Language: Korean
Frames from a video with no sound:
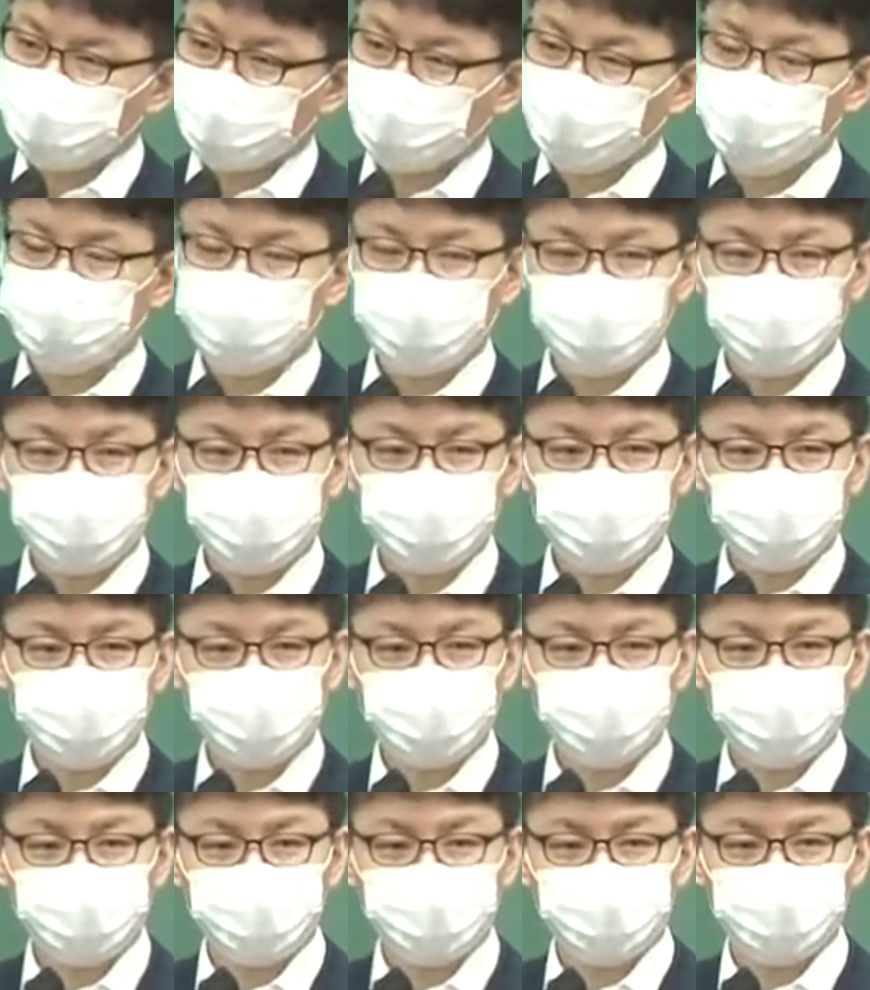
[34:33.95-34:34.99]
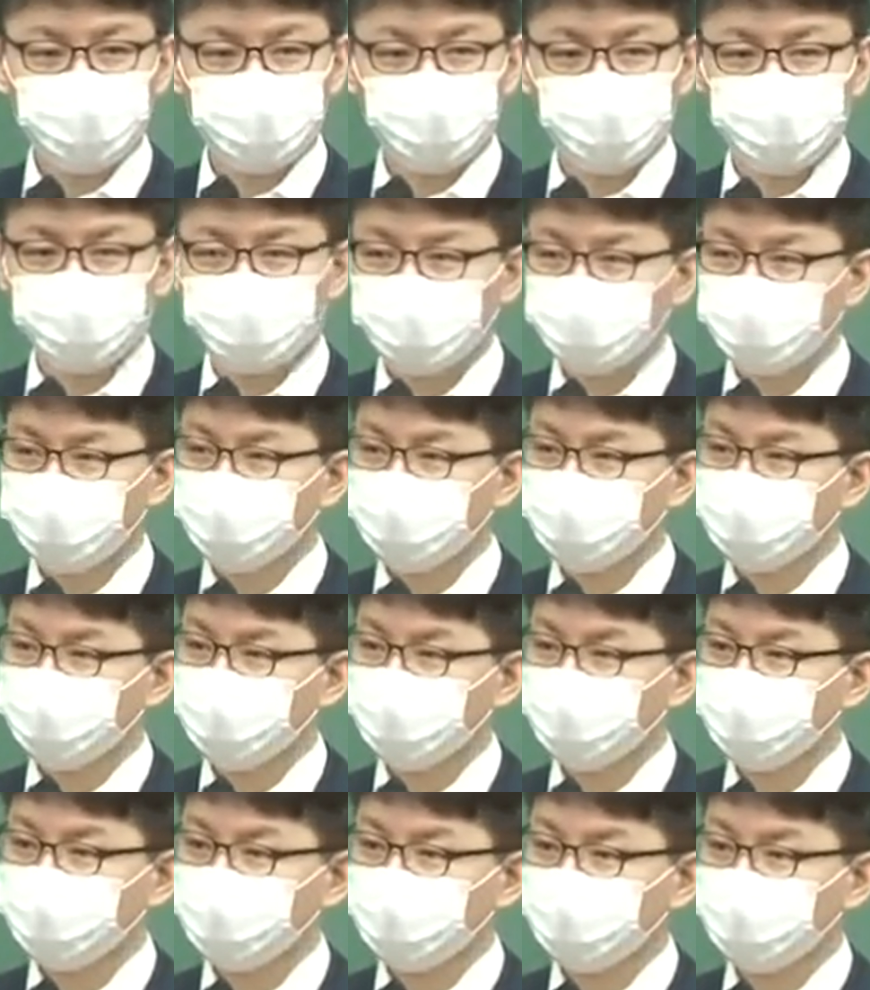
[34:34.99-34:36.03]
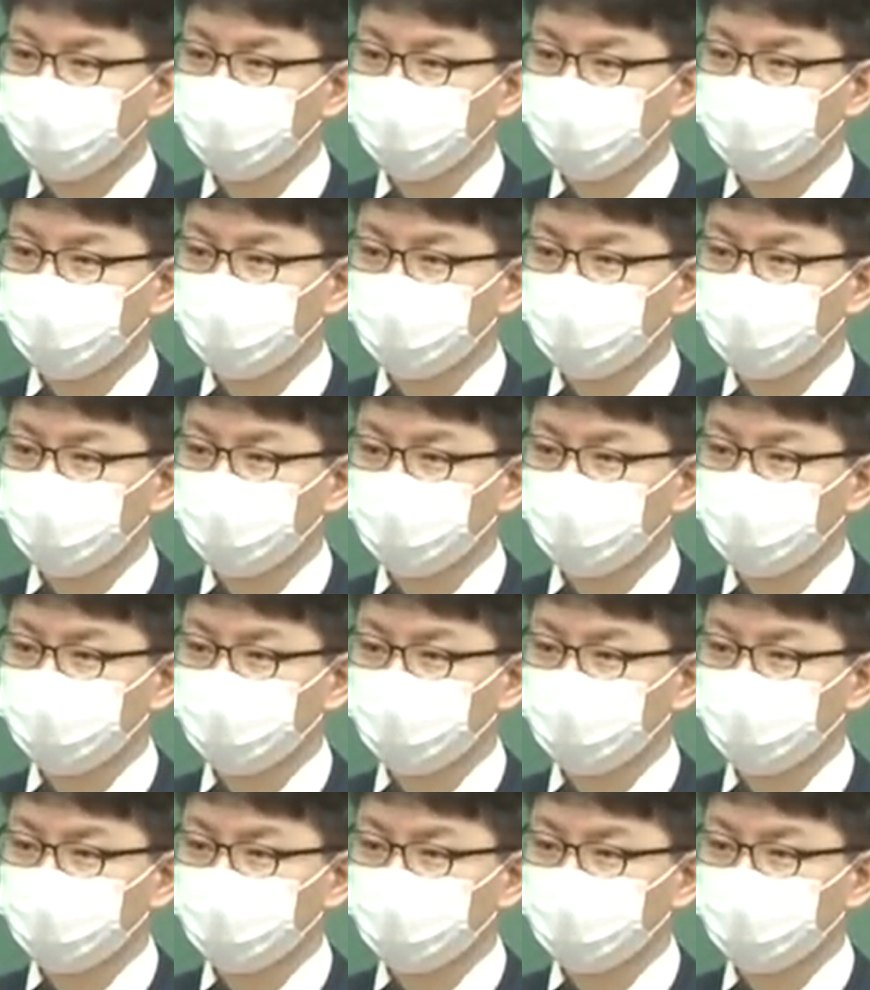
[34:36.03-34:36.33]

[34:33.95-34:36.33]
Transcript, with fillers: 굉장히 이 사람들이 참여를 많이 해요.